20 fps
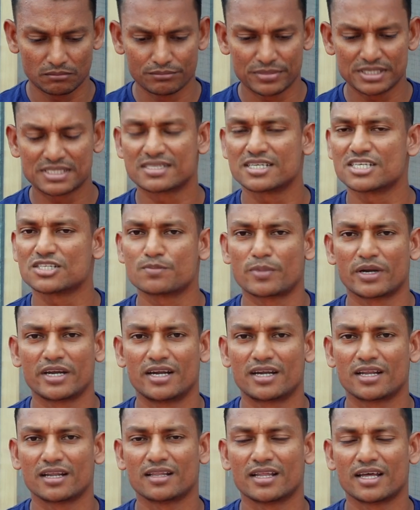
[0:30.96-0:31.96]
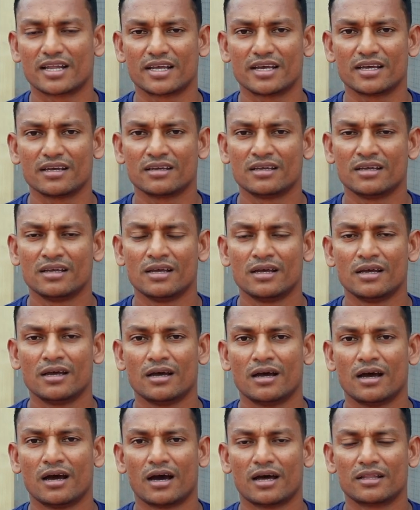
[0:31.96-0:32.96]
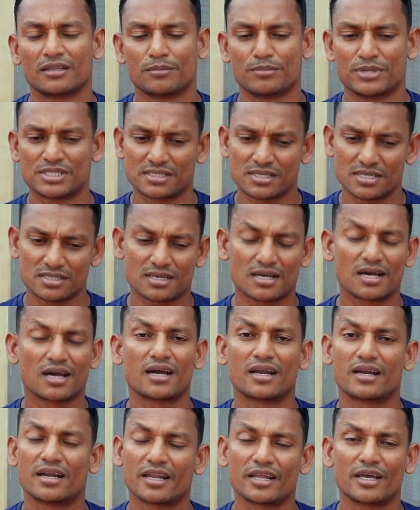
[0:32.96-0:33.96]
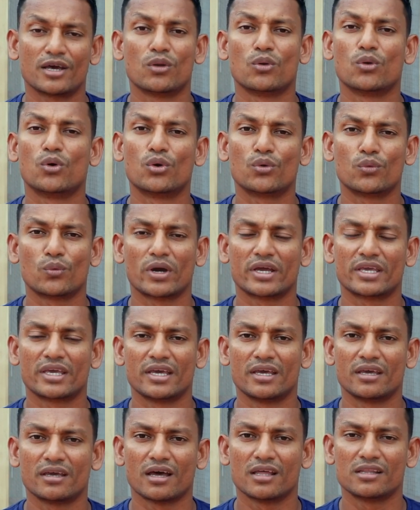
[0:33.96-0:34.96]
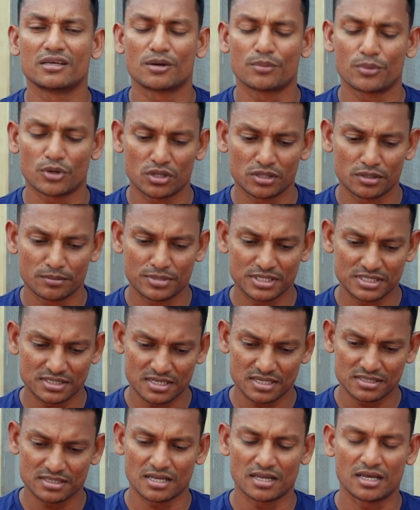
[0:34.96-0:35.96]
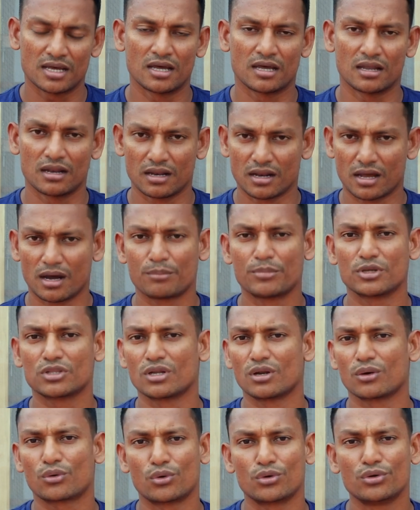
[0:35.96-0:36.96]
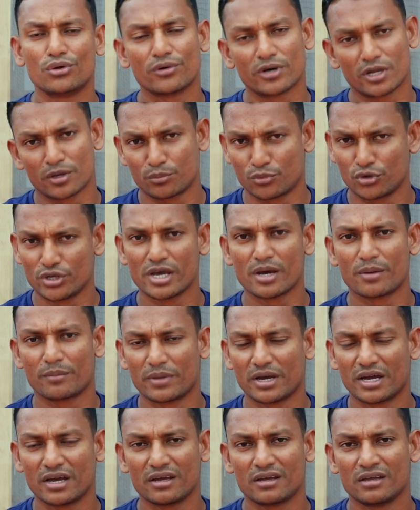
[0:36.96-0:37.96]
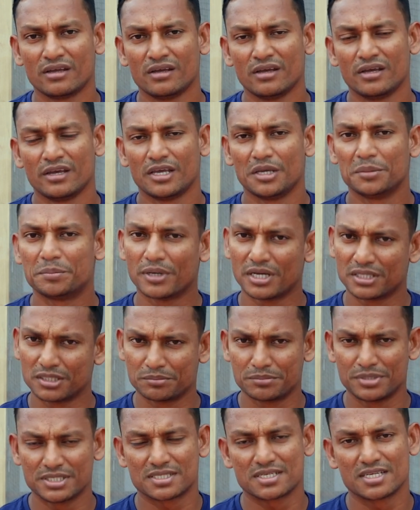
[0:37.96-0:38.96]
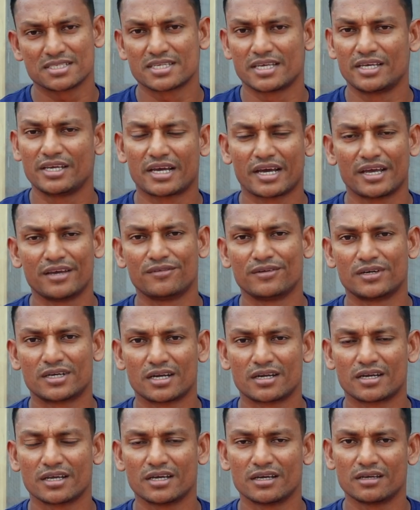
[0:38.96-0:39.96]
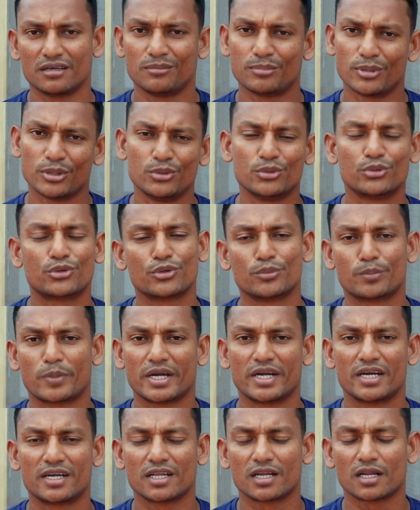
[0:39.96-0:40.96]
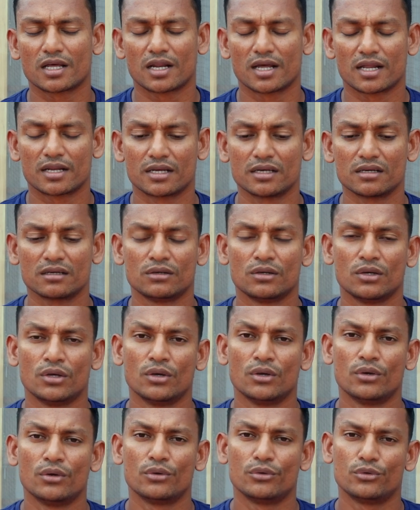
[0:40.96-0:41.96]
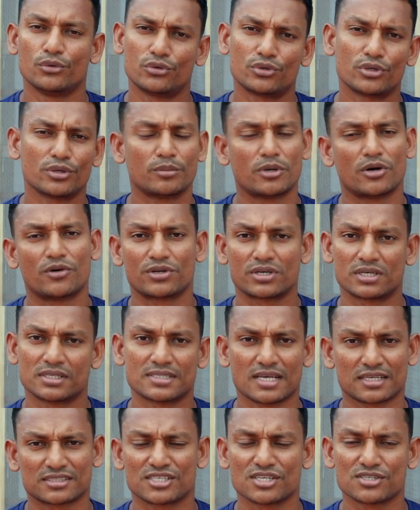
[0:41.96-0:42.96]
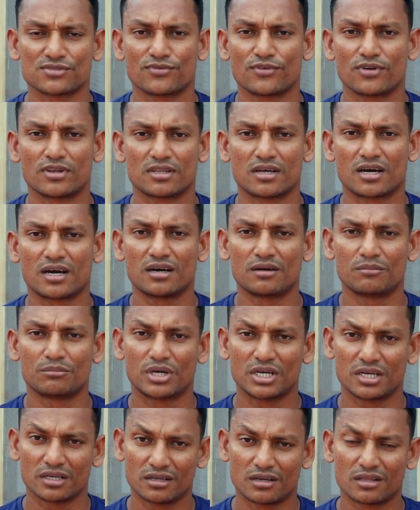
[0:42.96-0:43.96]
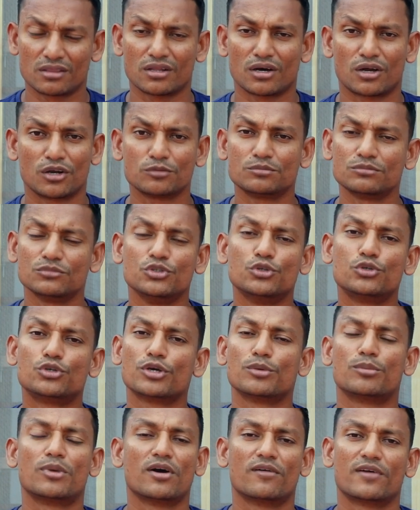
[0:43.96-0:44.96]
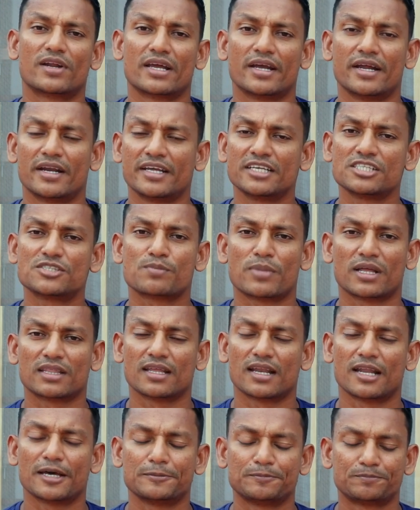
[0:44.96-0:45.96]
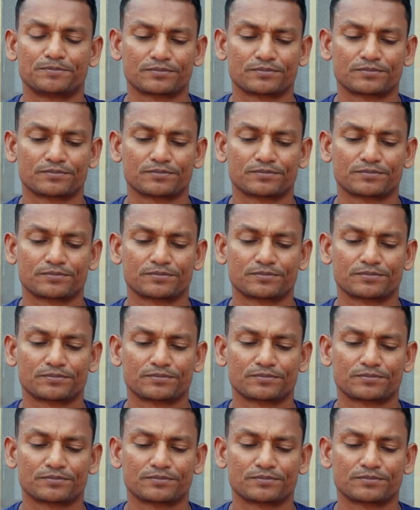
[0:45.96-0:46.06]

பிஸ்னஸ் பண்ணிகிட்டு இருந்தார் அந்த பிஸ்னஸ்க்காக நிறைய லோன் வாங்கி அதுக்கப்புறம் அந்த பிஸ்னஸை லாபத்தில் கொண்டு வர முடியாமல் இப்போ அந்த பிஸ்னஸையும் கைவிட்டுட்டு இப்போ யூடியூப் பண்ணிகிட்டு இருக்கிறாரு யூடியூப் அவருக்கு சக்ஸஸ்ஃபுல் தான் பட் இருந்தாலும் யூடியூப்பில் வர ஏர்னிங்ஸ் பத்தலை